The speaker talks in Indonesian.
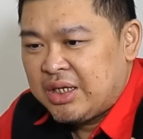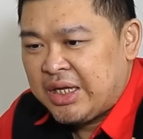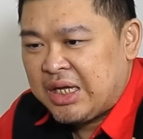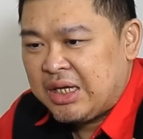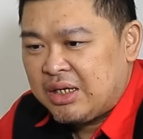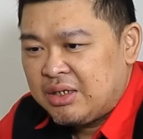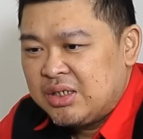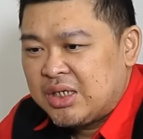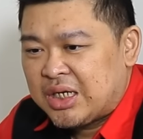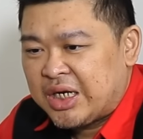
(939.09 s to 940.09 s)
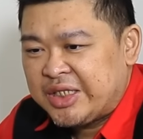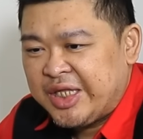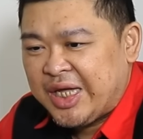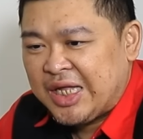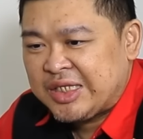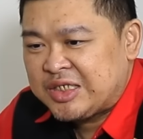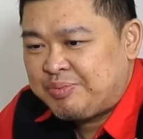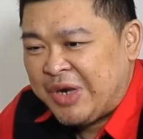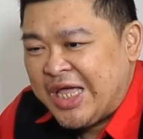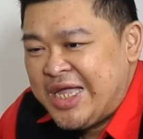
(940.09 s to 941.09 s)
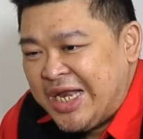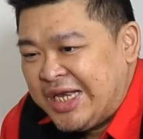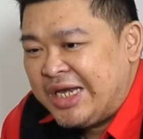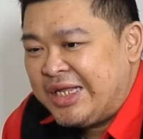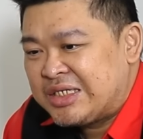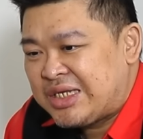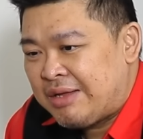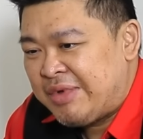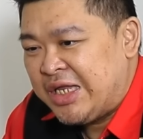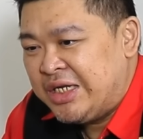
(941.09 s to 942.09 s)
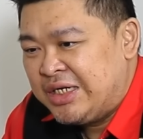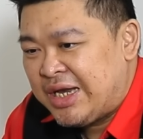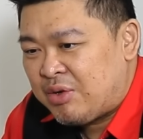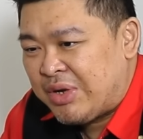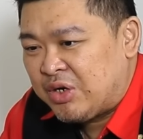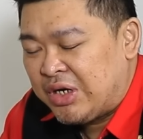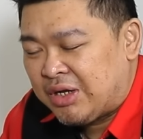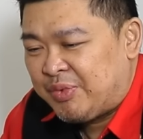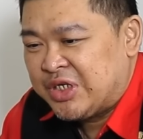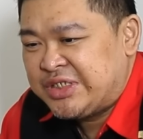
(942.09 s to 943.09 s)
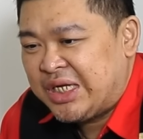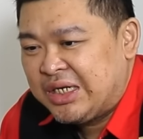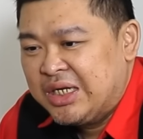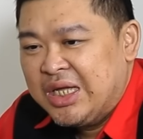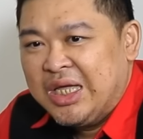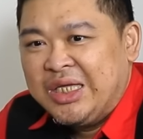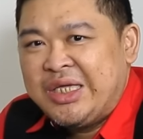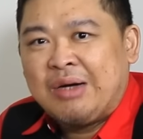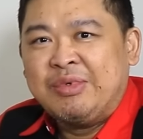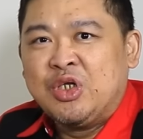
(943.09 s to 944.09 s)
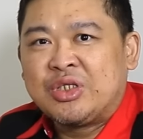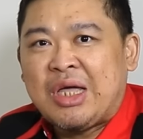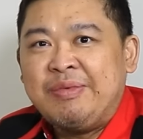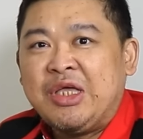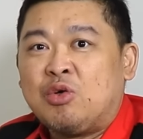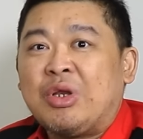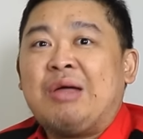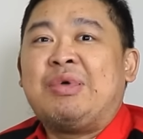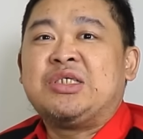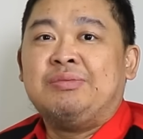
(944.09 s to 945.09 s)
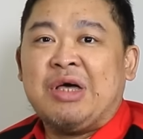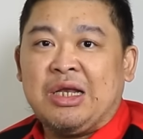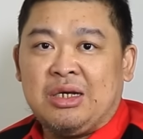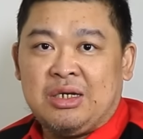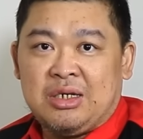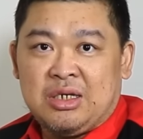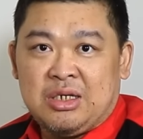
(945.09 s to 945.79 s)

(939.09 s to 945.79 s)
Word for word: ya kritik atas pelayanan yang selama ini dilakukan oleh kepolisian yang menurut kami kurang maksimal